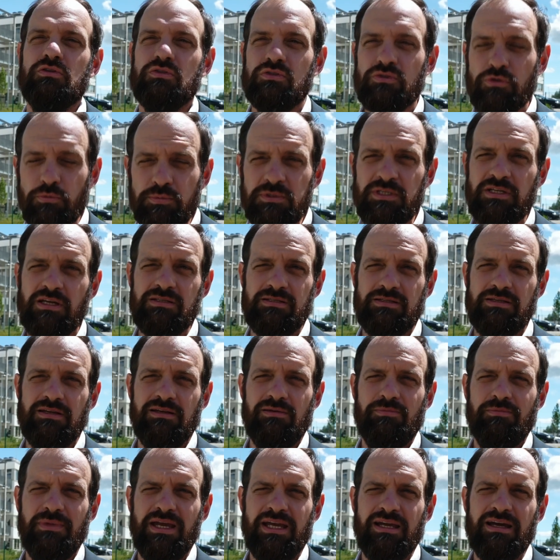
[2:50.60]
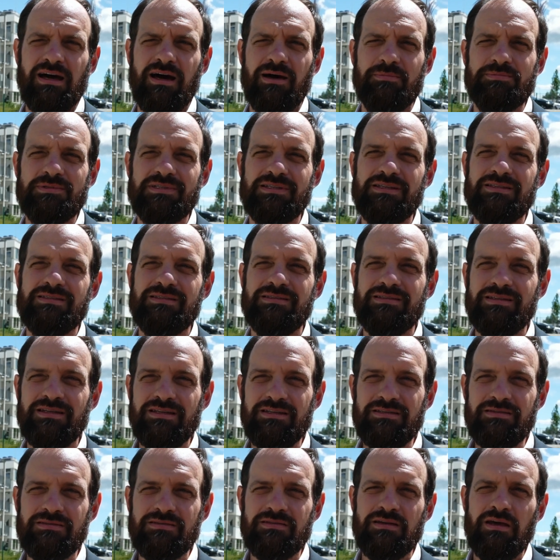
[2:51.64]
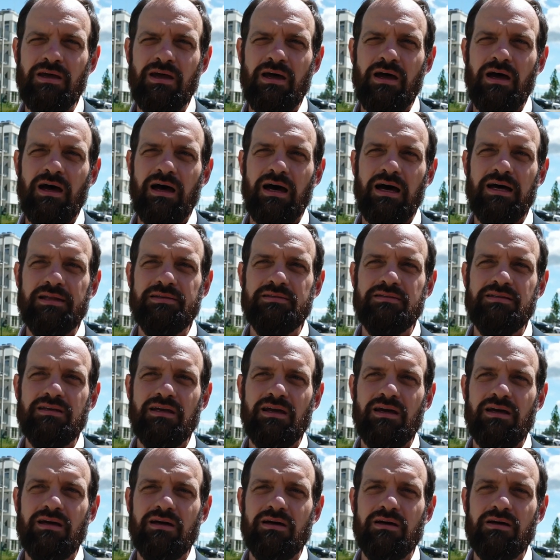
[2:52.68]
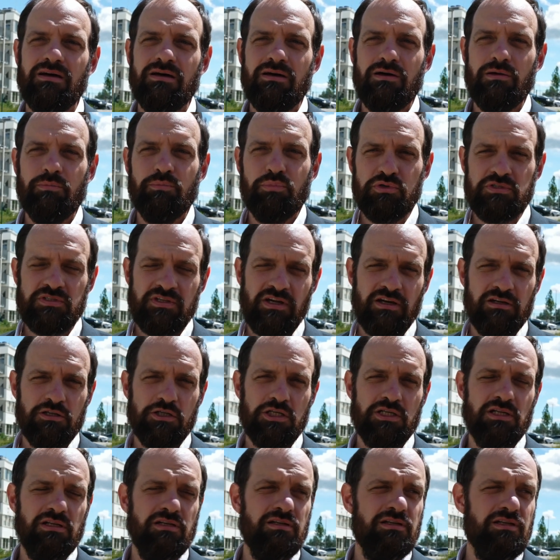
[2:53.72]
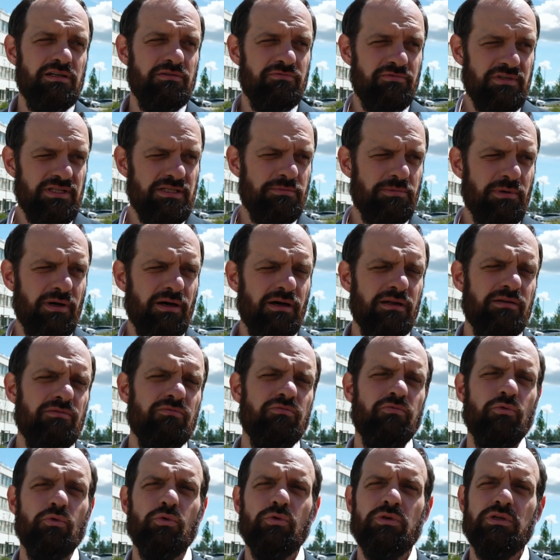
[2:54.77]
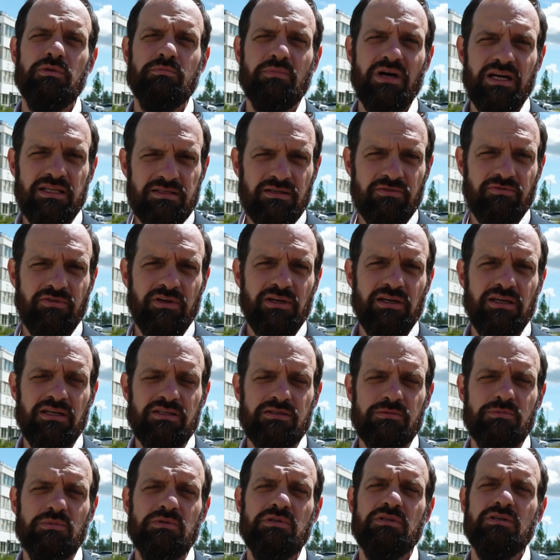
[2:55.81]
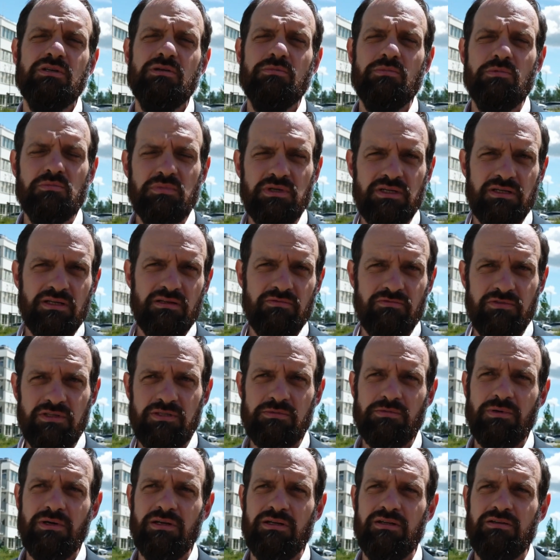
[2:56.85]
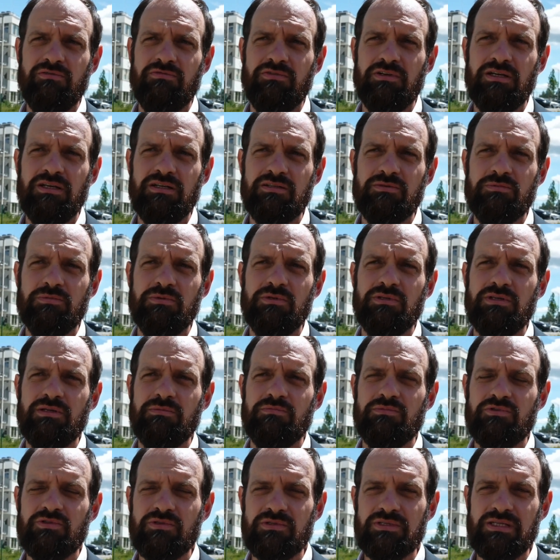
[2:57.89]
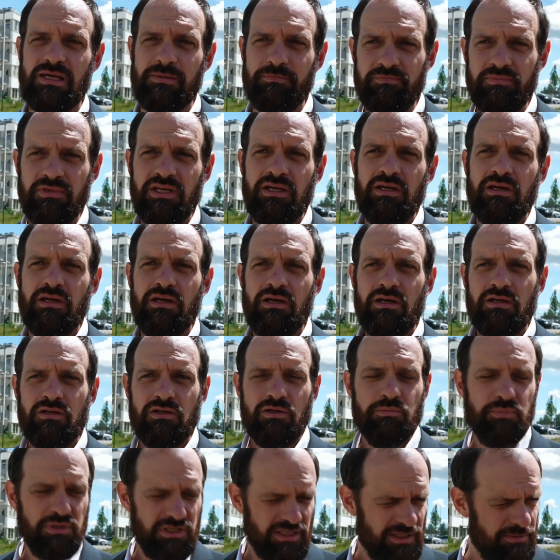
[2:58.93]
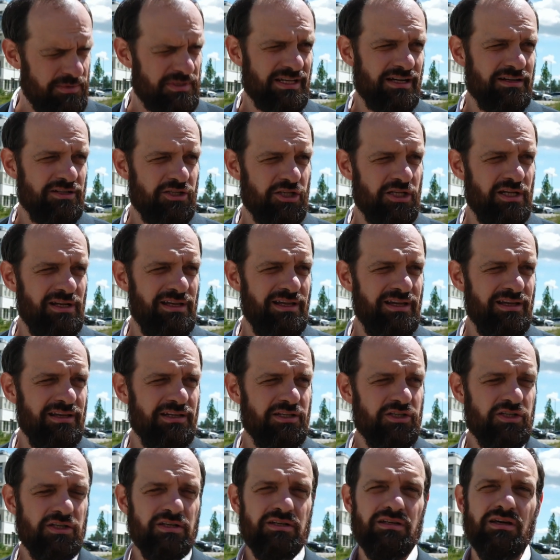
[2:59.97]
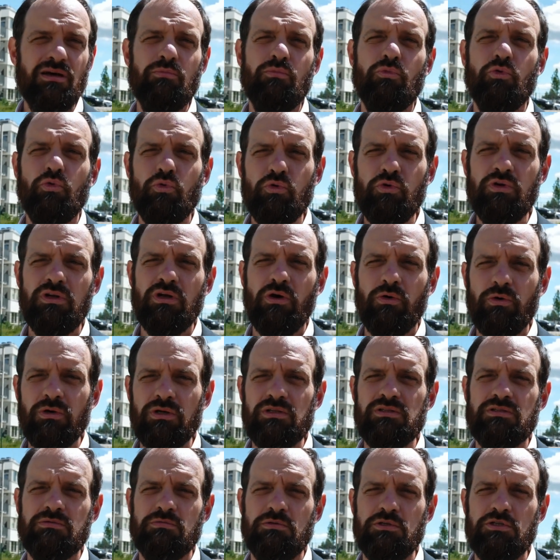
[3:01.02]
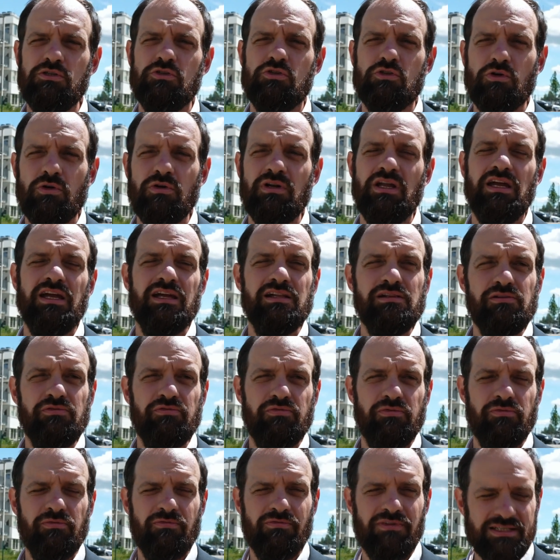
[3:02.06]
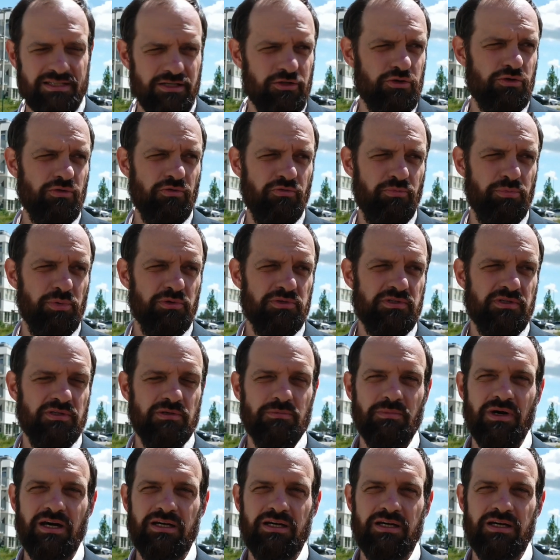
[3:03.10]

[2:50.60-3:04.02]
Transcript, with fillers: substanziell Menge absetzen, ist an der äh, Bustankstelle in Wiesbaden, wo die Mainzer Verkehrsbetriebe mit den Wiesbadener Verkehrsbetrieben zusammen eine Betriebstankstelle errichtet haben und auch inzwischen schon elf Wasserstoffbusse im